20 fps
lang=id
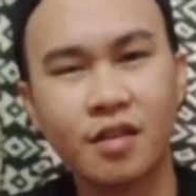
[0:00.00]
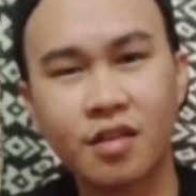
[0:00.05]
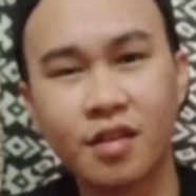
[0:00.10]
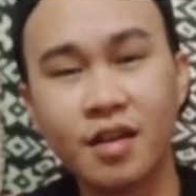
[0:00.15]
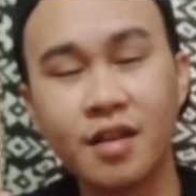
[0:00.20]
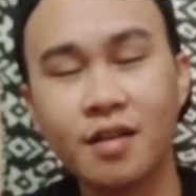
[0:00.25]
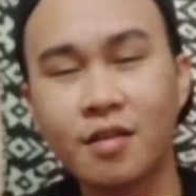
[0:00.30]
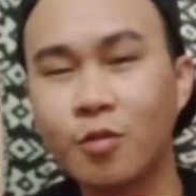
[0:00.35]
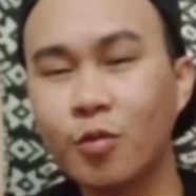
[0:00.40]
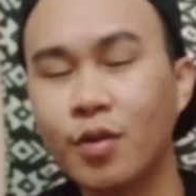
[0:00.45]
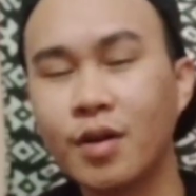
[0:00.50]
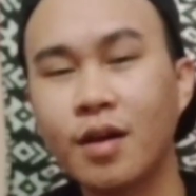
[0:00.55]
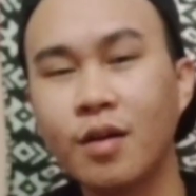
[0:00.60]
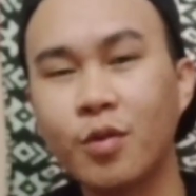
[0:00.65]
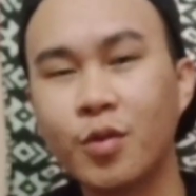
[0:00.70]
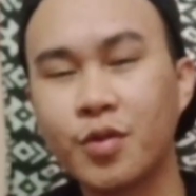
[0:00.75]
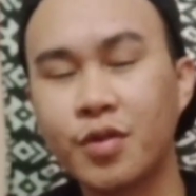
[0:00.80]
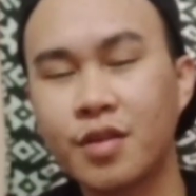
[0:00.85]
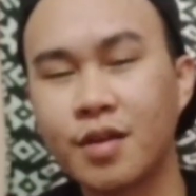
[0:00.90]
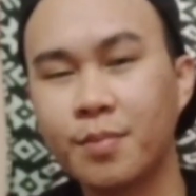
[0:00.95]
saya suka
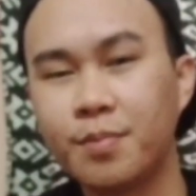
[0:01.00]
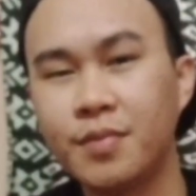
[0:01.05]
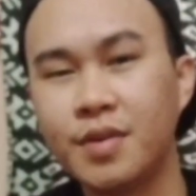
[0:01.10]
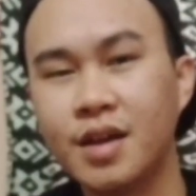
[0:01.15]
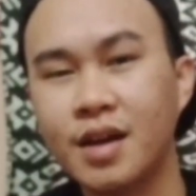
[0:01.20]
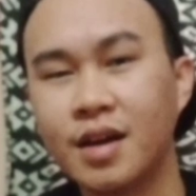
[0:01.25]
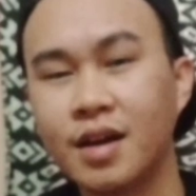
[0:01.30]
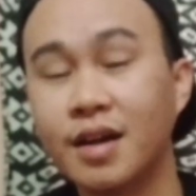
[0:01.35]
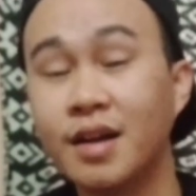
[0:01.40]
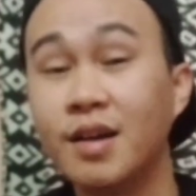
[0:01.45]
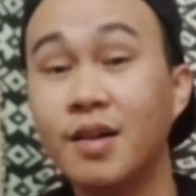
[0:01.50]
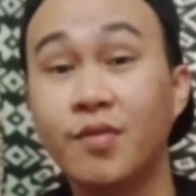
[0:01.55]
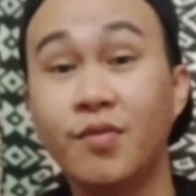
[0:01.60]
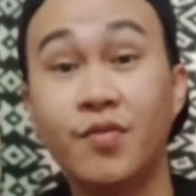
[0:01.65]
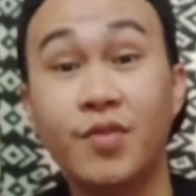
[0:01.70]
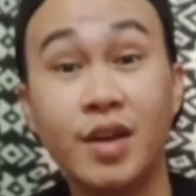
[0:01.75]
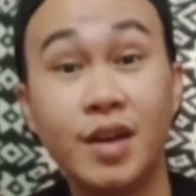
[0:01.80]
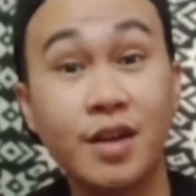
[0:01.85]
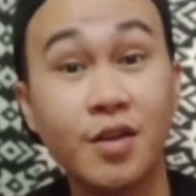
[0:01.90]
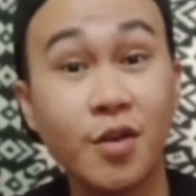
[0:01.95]
konsep dia
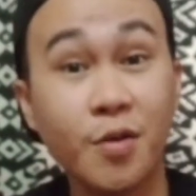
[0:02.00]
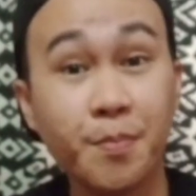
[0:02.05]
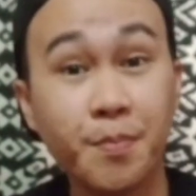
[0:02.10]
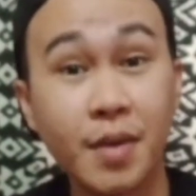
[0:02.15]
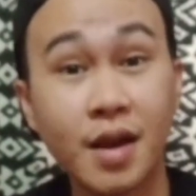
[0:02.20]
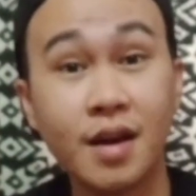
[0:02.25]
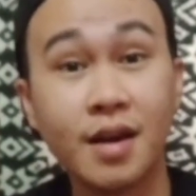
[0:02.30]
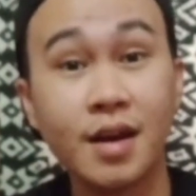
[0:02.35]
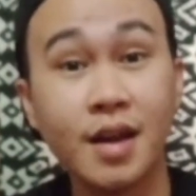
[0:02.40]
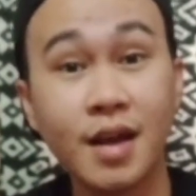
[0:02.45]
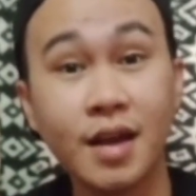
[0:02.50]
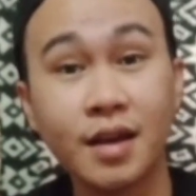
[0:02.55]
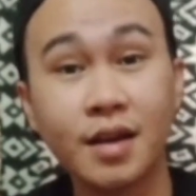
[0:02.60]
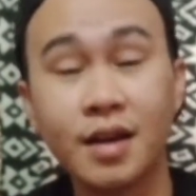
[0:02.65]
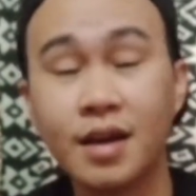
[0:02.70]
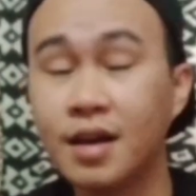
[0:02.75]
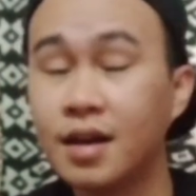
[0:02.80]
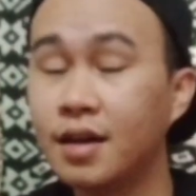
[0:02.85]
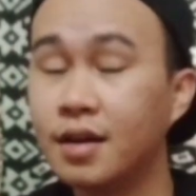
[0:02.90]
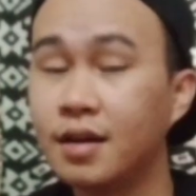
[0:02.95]
video pendek
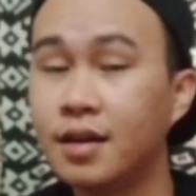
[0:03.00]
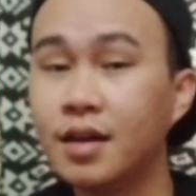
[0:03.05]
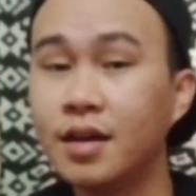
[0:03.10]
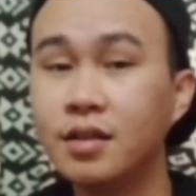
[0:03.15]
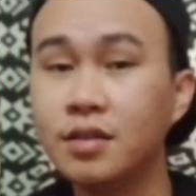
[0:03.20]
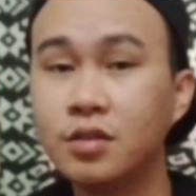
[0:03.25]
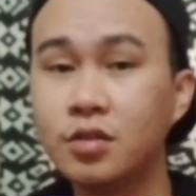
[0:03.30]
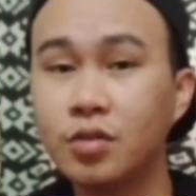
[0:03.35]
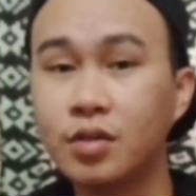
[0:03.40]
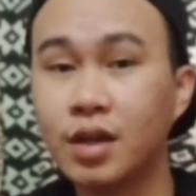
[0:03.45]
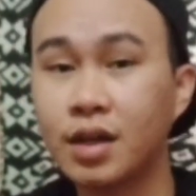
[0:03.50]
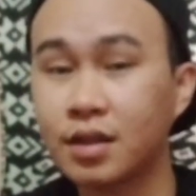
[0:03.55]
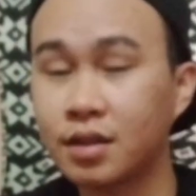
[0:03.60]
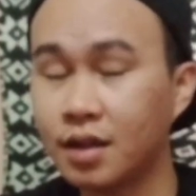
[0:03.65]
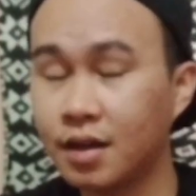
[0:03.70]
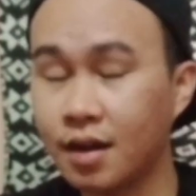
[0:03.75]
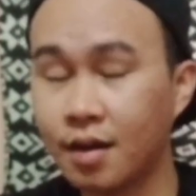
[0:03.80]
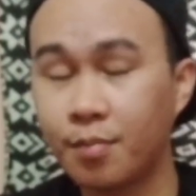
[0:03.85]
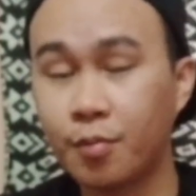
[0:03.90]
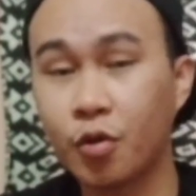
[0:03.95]
dan juga
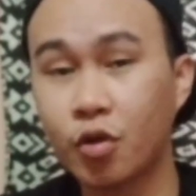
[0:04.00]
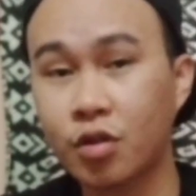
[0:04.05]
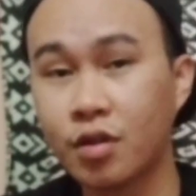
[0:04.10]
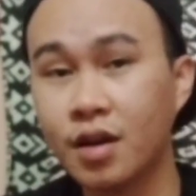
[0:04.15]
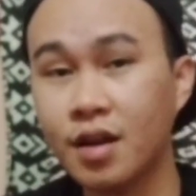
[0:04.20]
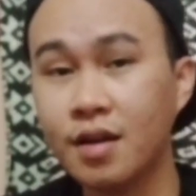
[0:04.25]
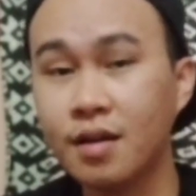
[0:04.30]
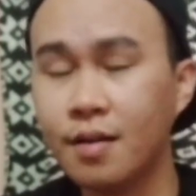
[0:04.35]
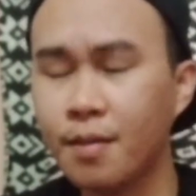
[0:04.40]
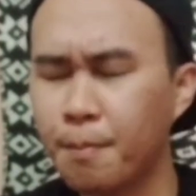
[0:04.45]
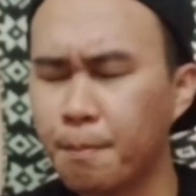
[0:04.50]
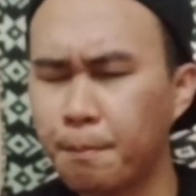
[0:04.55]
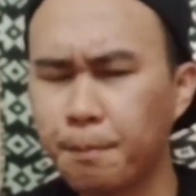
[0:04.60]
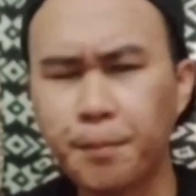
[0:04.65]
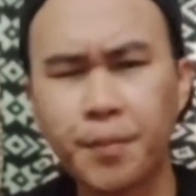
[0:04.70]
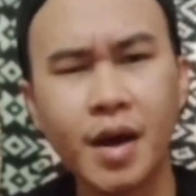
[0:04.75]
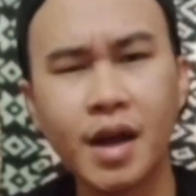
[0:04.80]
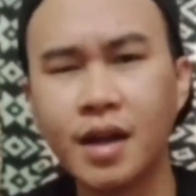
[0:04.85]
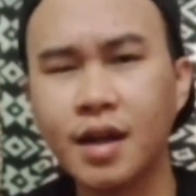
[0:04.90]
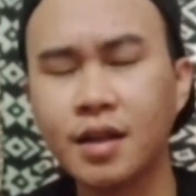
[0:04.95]
tidak bosan,
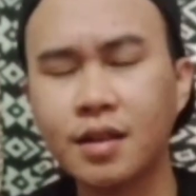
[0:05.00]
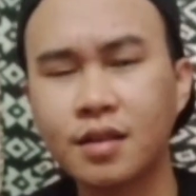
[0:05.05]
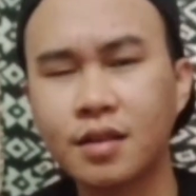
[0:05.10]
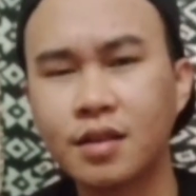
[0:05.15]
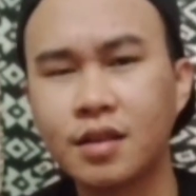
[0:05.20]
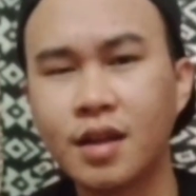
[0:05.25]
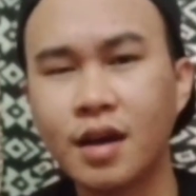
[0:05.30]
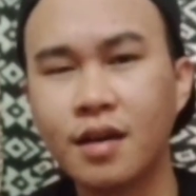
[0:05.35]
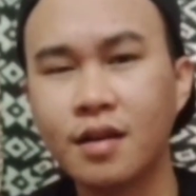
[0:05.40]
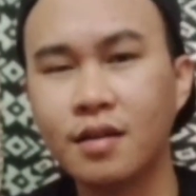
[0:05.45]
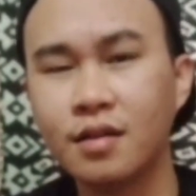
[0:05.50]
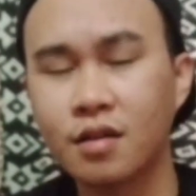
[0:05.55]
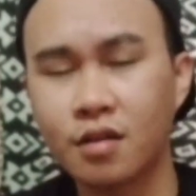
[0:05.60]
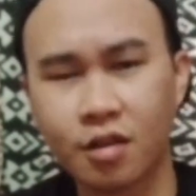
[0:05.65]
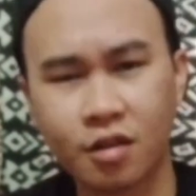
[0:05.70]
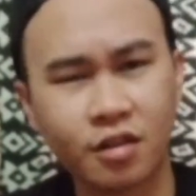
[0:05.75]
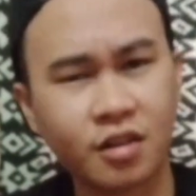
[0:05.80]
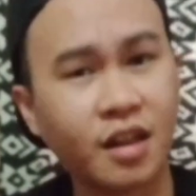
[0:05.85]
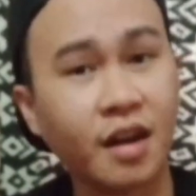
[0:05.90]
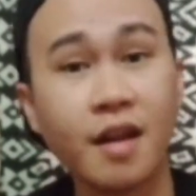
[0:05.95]
padat, dan
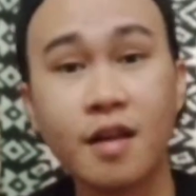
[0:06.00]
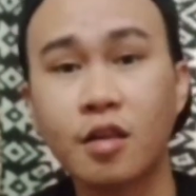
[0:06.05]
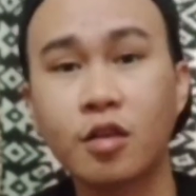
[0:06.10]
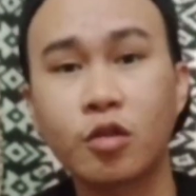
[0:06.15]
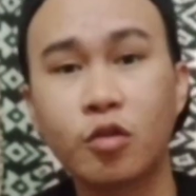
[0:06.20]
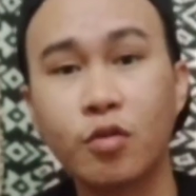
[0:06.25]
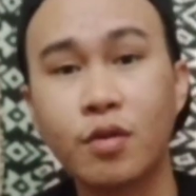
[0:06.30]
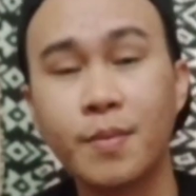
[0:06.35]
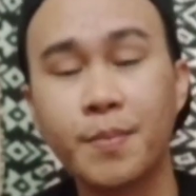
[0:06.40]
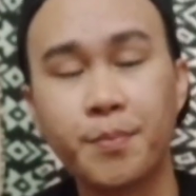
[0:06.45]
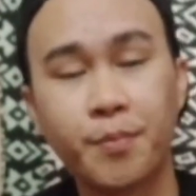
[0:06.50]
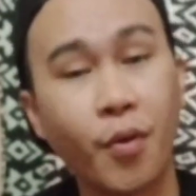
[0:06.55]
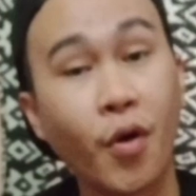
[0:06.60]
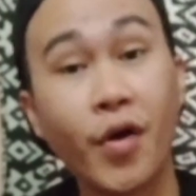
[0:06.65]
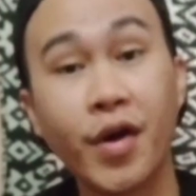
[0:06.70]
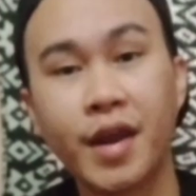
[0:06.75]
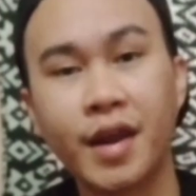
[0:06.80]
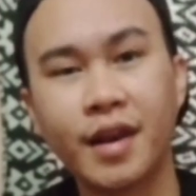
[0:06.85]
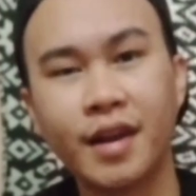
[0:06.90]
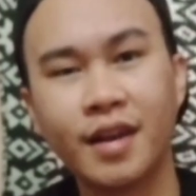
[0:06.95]
straight to the
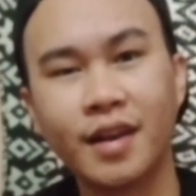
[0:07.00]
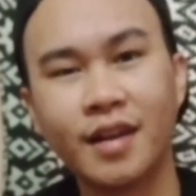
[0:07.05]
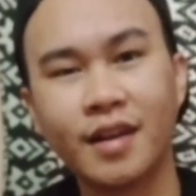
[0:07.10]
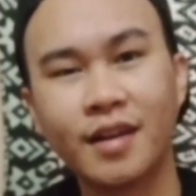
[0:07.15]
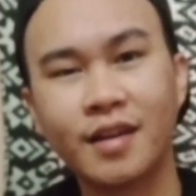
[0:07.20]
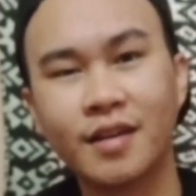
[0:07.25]
point.